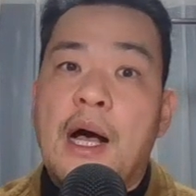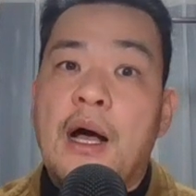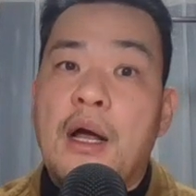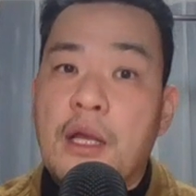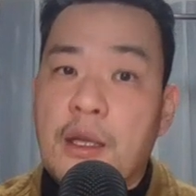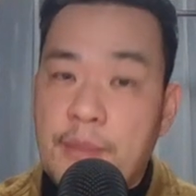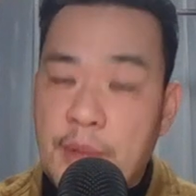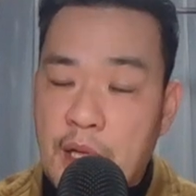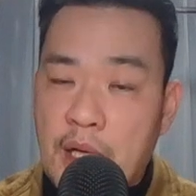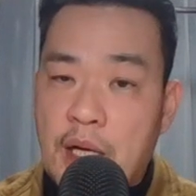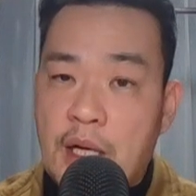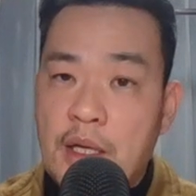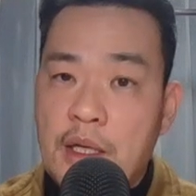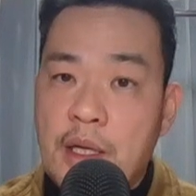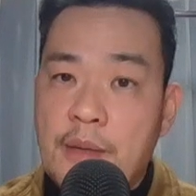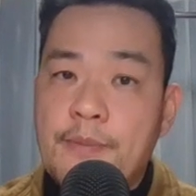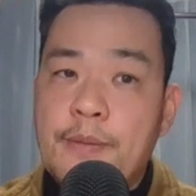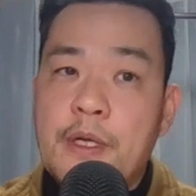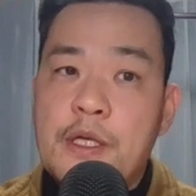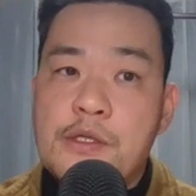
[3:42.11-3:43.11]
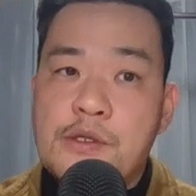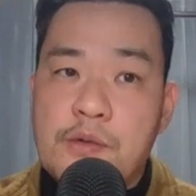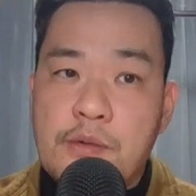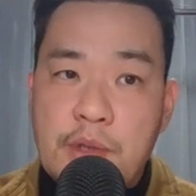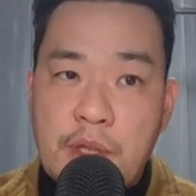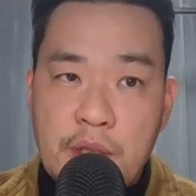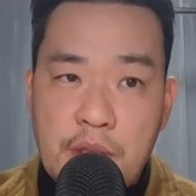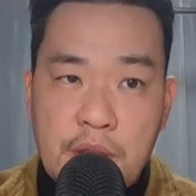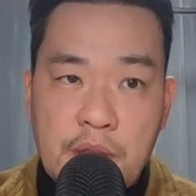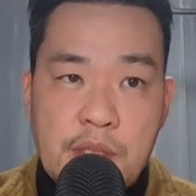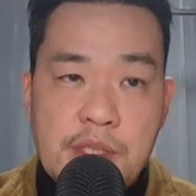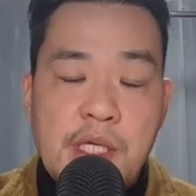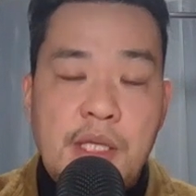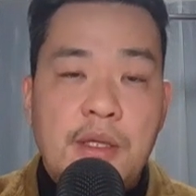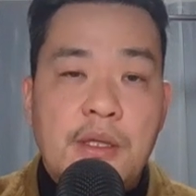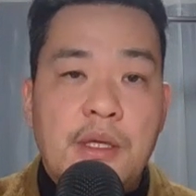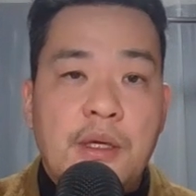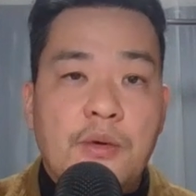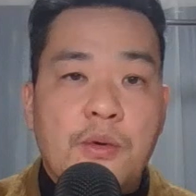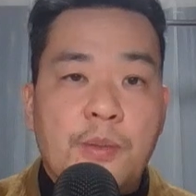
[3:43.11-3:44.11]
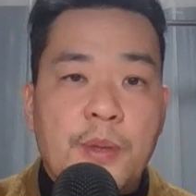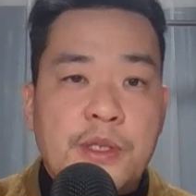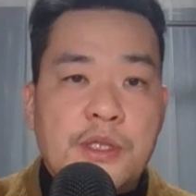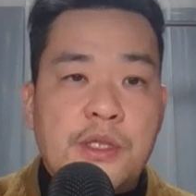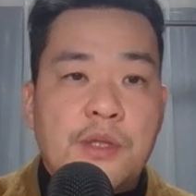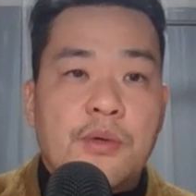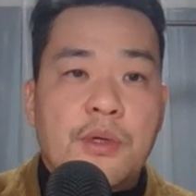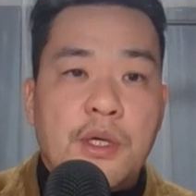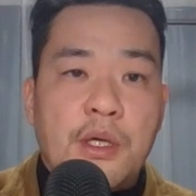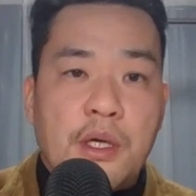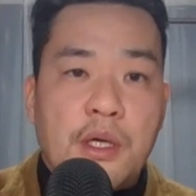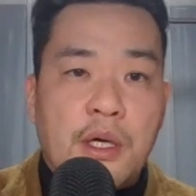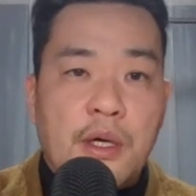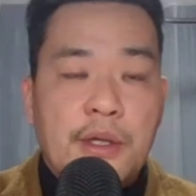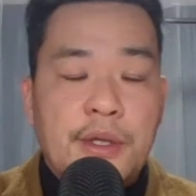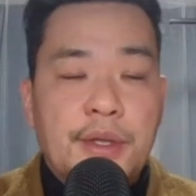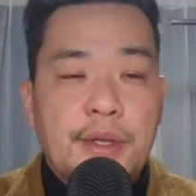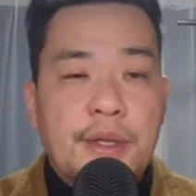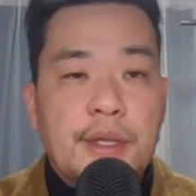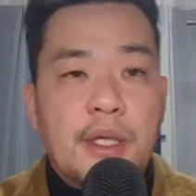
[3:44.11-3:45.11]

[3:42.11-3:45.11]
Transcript: あればやっぱりそうやって3.5%から変わっ